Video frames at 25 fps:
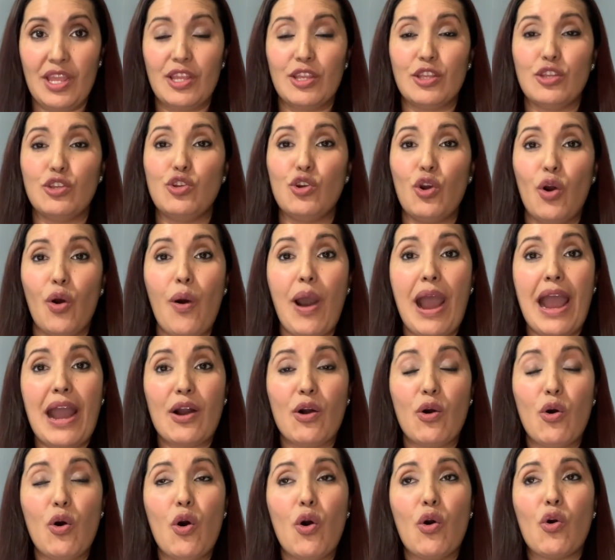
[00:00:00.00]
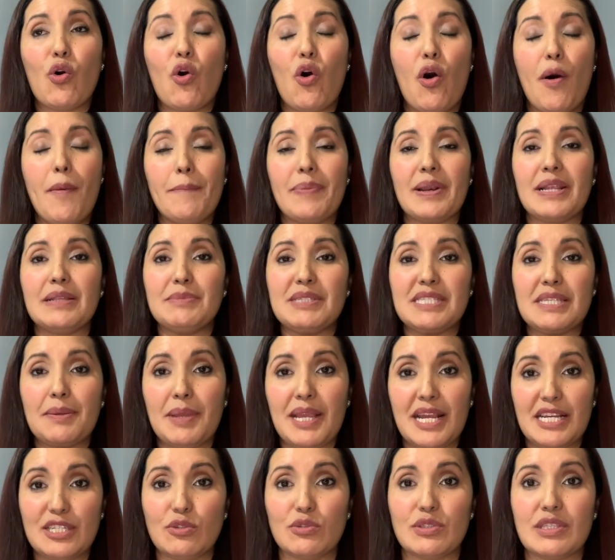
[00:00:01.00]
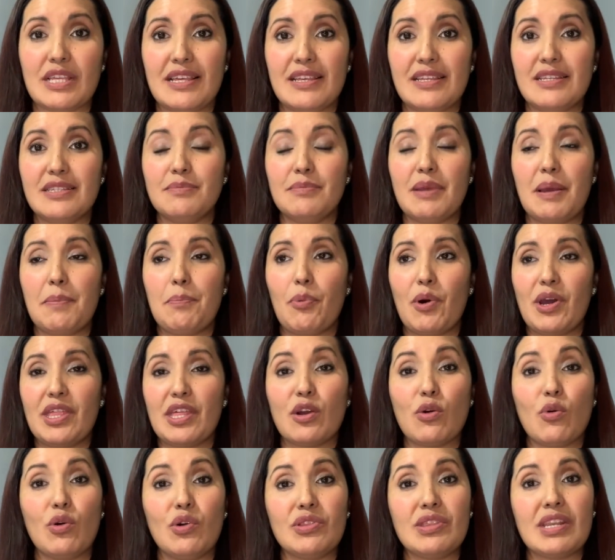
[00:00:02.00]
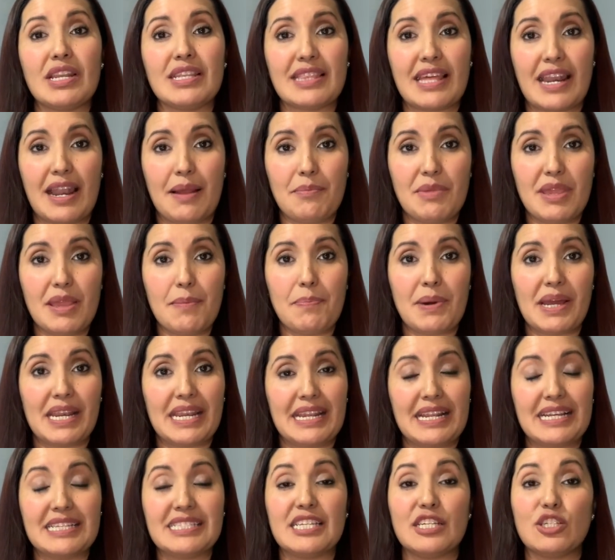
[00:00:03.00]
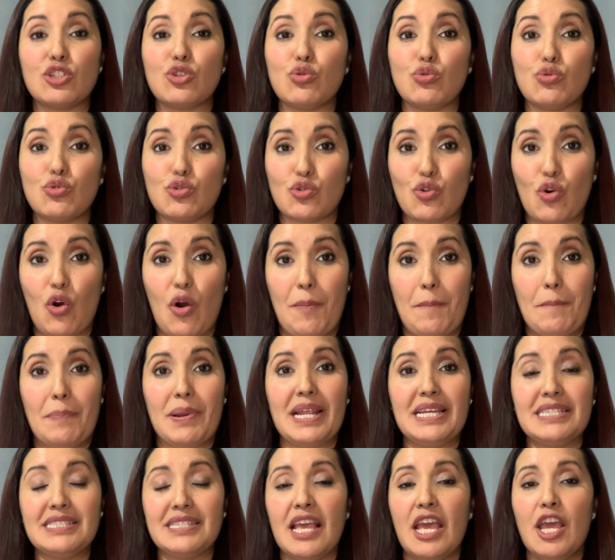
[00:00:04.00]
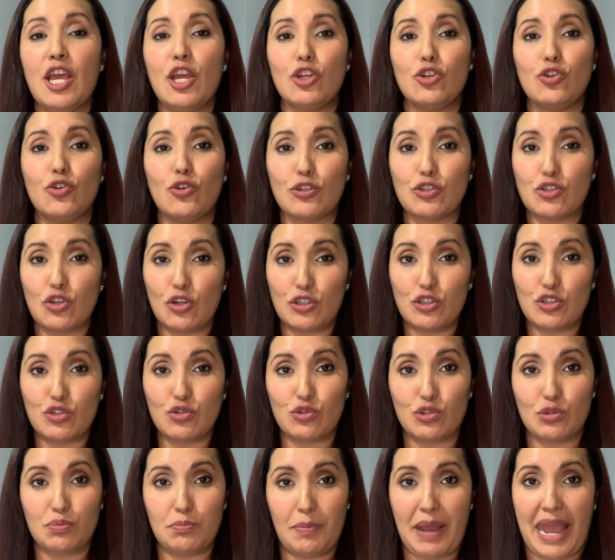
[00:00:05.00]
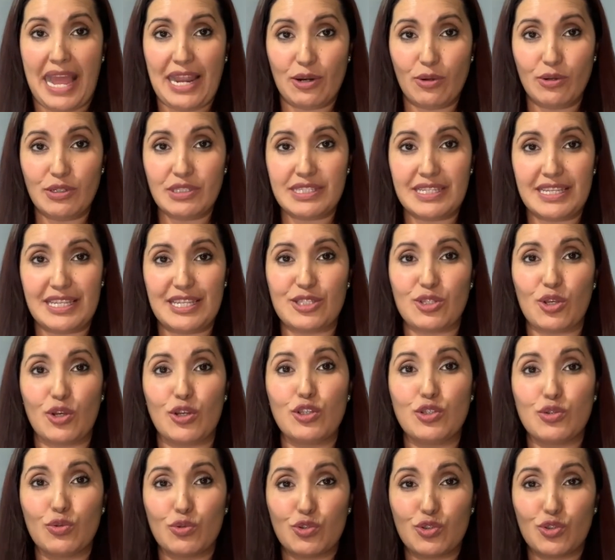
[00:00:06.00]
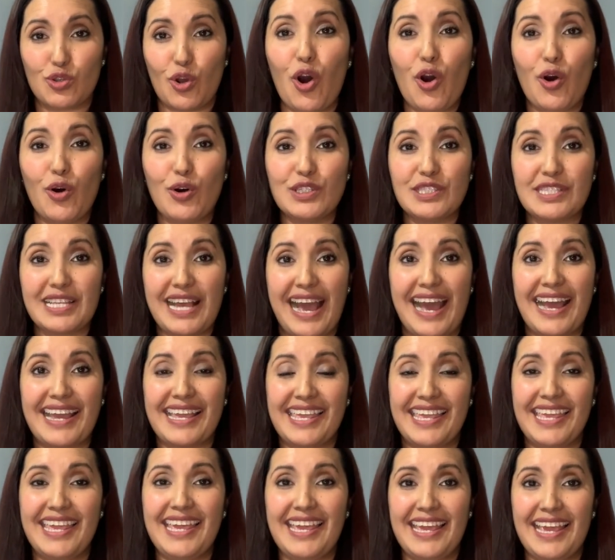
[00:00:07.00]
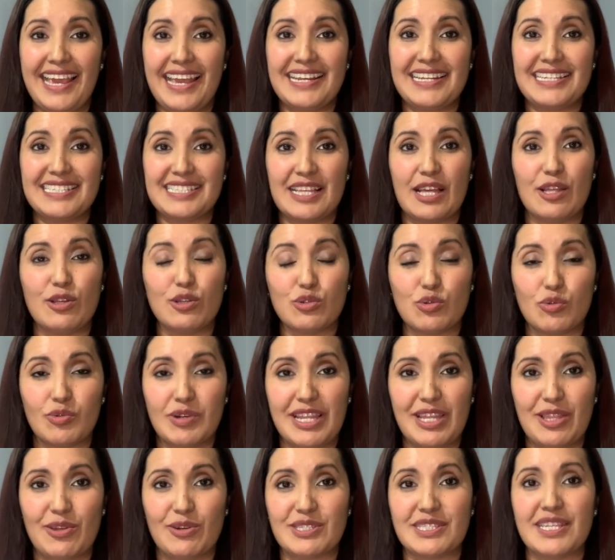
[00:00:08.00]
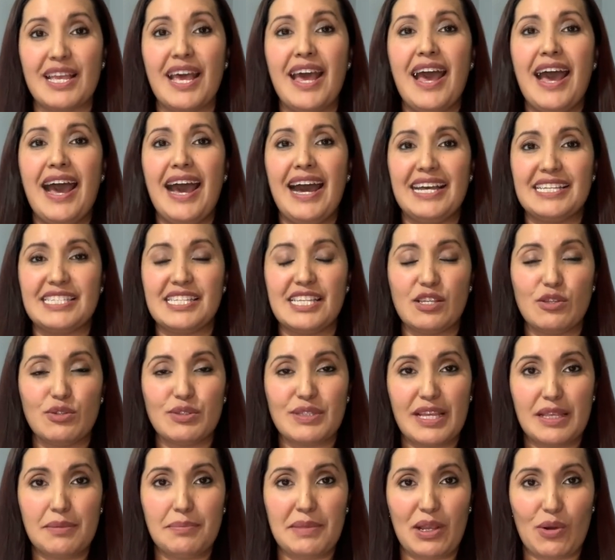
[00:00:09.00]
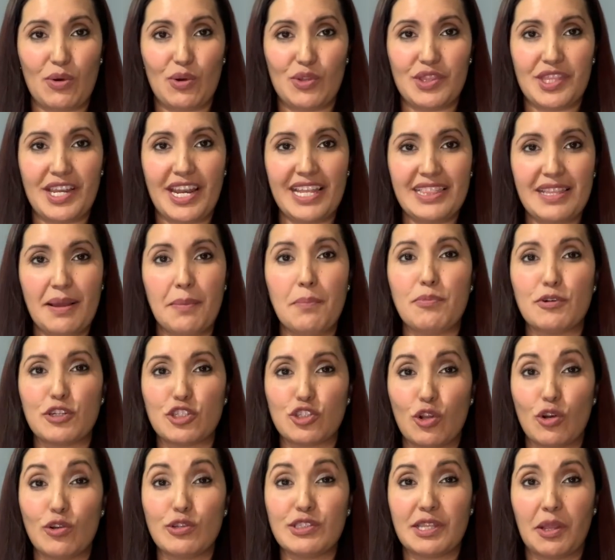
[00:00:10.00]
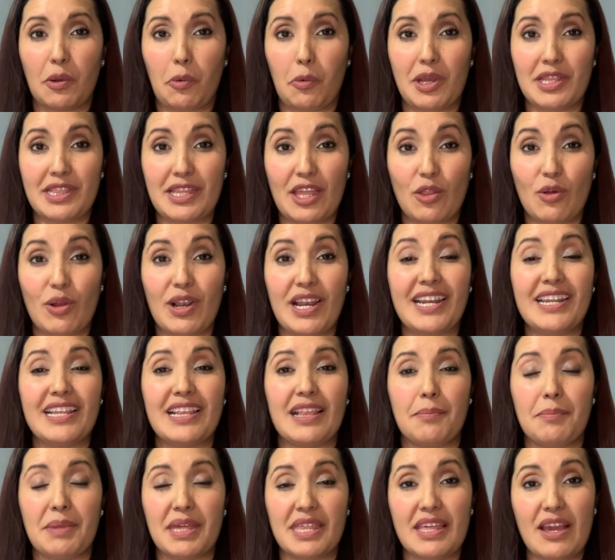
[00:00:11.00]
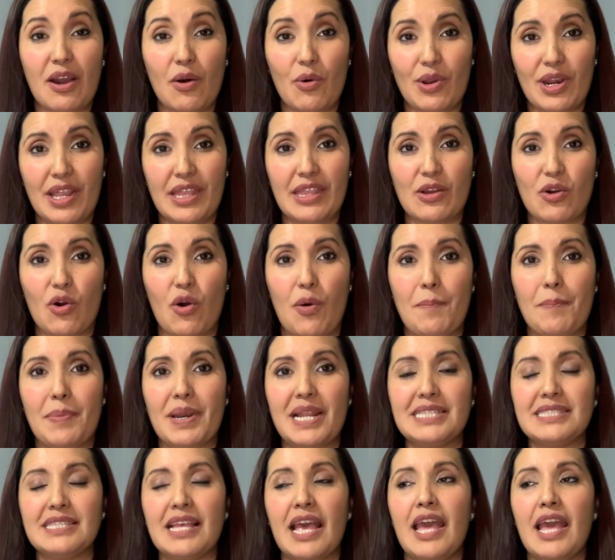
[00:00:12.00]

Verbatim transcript: Yo hago compras, mis amigas, ustedes me pueden contratar a mí para ir a hacer sus compras. Yo soy sus manos y soy sus ojos aquí en Estados Unidos. Así que ustedes me contratan por solo 50 dólares la media hora de compras.